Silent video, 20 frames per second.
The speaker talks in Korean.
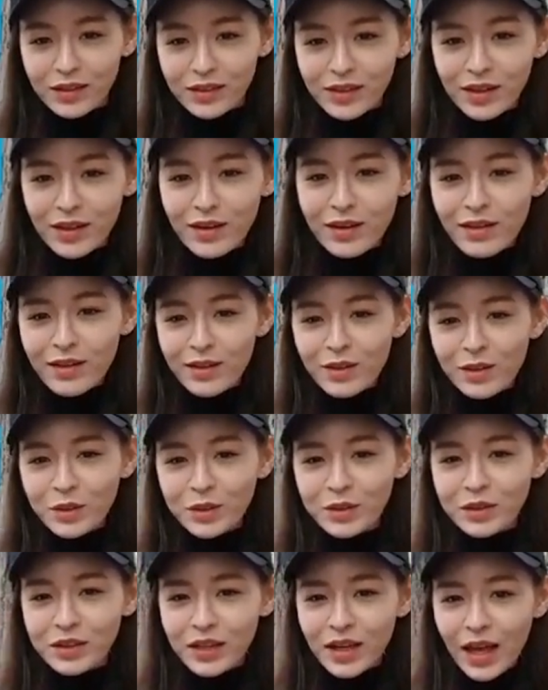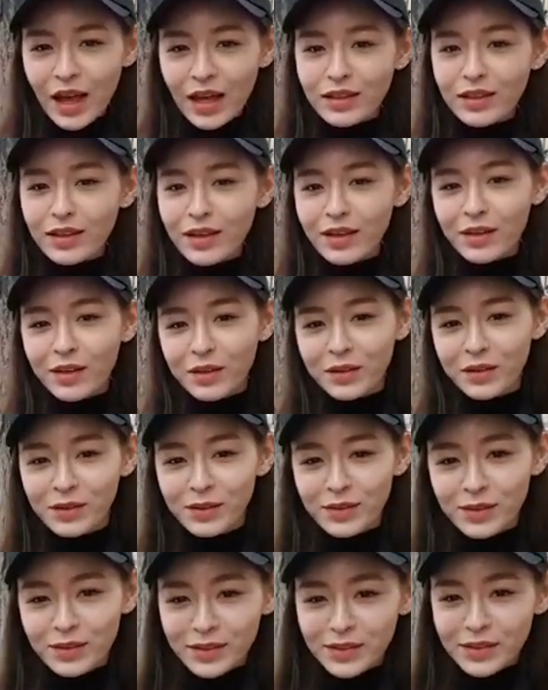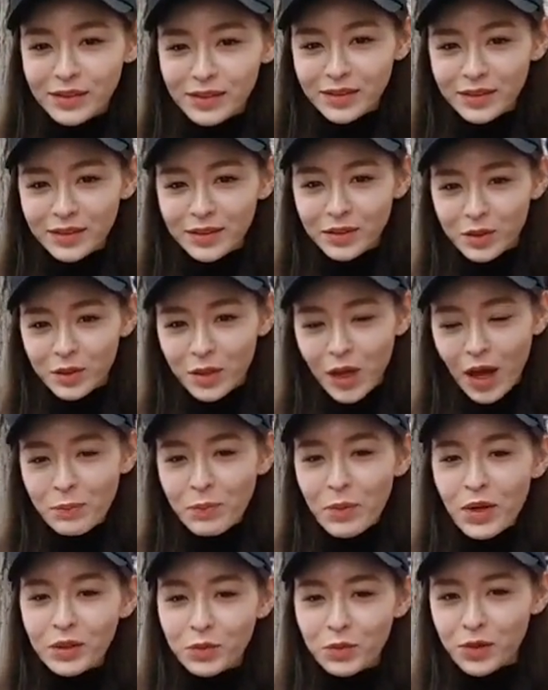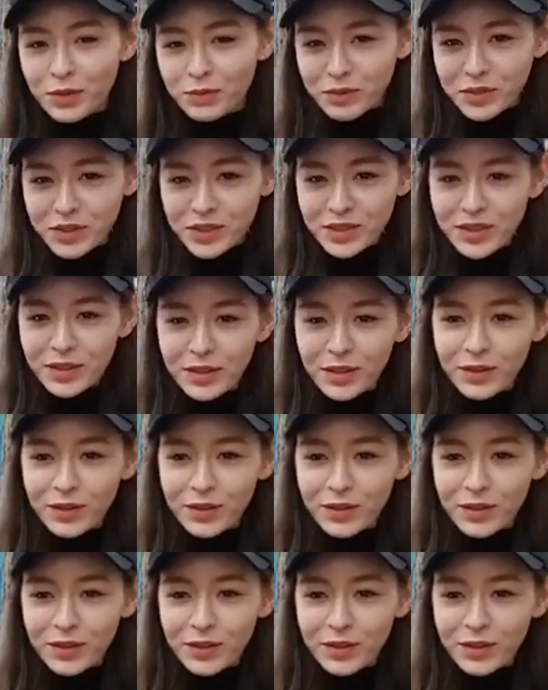아, 어. 아니에요. 그러면? 저 아빠가 독일 분이세요.